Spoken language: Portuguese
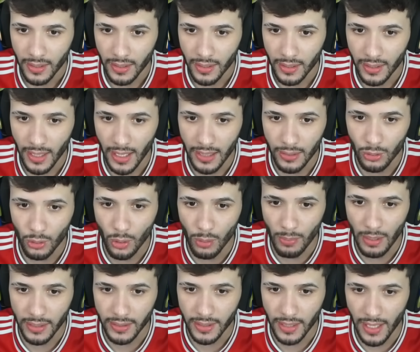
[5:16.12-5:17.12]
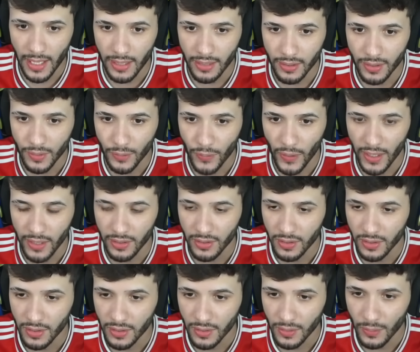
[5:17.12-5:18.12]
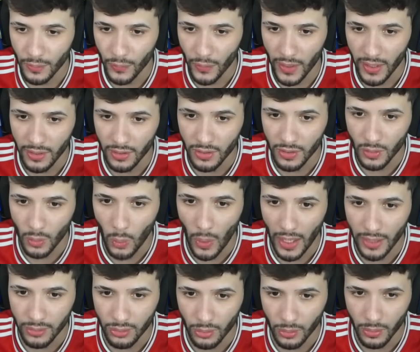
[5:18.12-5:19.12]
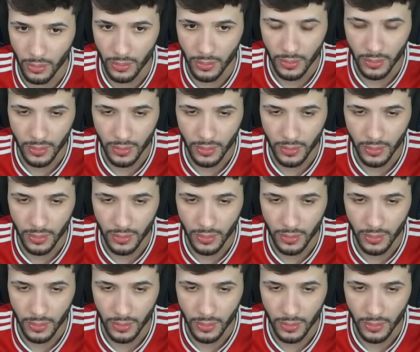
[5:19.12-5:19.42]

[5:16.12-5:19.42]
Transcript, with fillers: Quem toma 3, faz, faz 4.